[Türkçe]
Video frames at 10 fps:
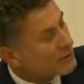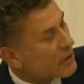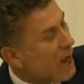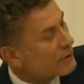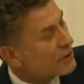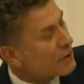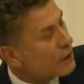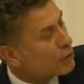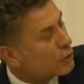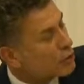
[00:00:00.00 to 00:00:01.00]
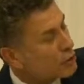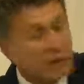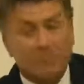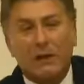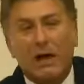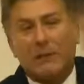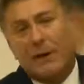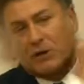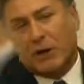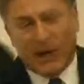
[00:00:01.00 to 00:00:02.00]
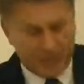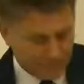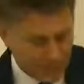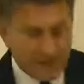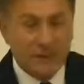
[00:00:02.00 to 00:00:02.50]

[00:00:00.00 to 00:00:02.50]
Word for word: sadece 240 milyar beş kalem.